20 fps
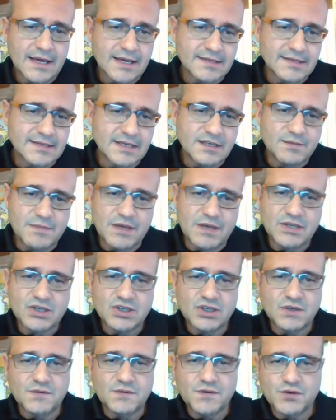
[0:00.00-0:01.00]
Recentemente
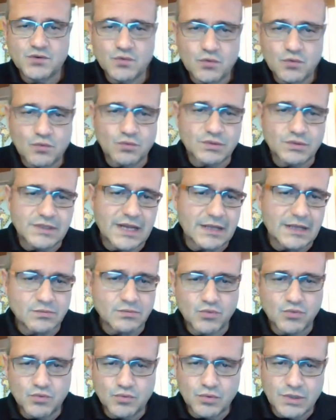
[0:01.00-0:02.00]
a gente fechou um
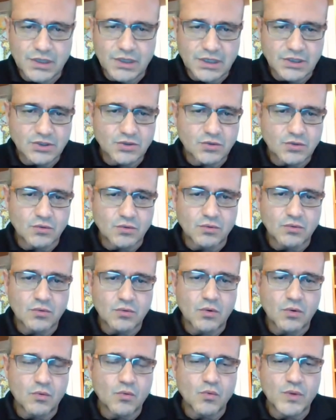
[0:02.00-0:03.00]
contrato muito grande com,
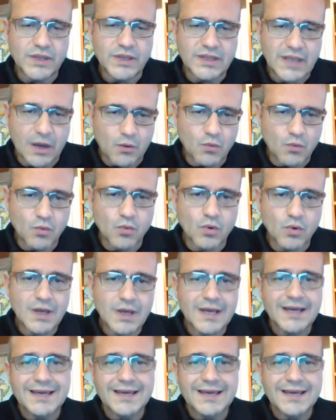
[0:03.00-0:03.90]
com o Itaú,